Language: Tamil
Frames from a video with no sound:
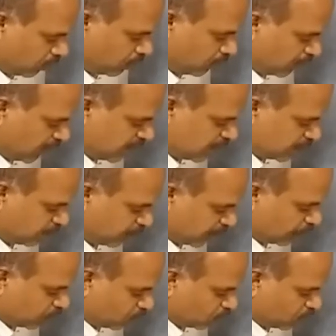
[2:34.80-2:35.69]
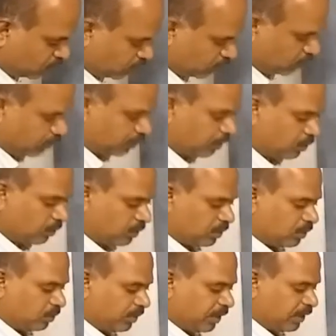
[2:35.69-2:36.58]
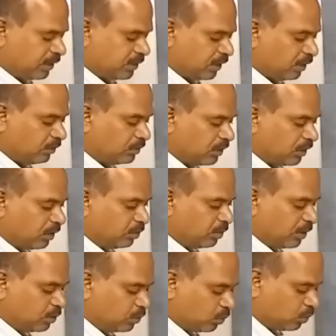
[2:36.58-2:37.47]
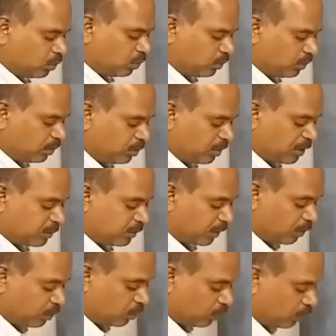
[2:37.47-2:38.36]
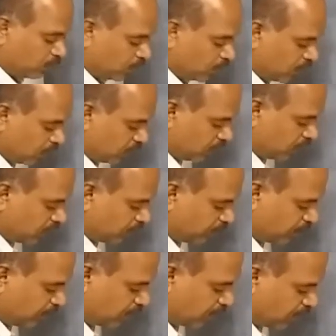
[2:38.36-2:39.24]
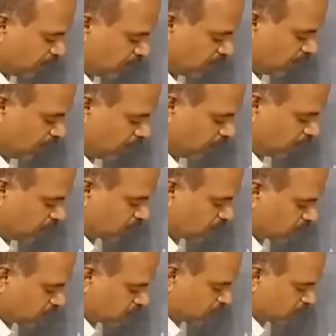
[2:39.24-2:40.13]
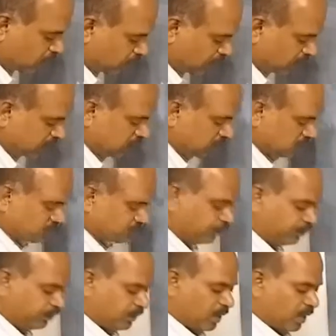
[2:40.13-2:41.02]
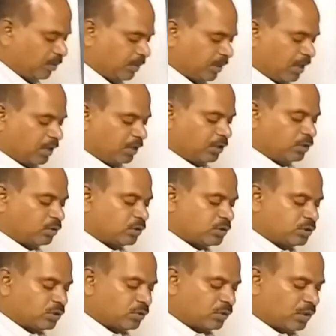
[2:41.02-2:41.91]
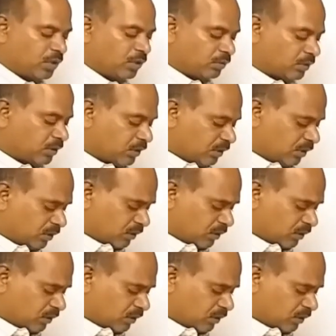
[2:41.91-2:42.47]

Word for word: ப்ளஸ் பதிமூணு அப்படின்னு வருது மைனஸ் எழுபத்தேழு ப்ளஸ் தொண்ணூறு வந்து ப்ளஸ் பதிமூணு இது எப்படி இருக்குன்னா நாட் ஈக்குவல் டு ஜீரோவாக இருக்குது அப்போ நாட் ஈக்குவல் டு ஜீரோனாலே வந்து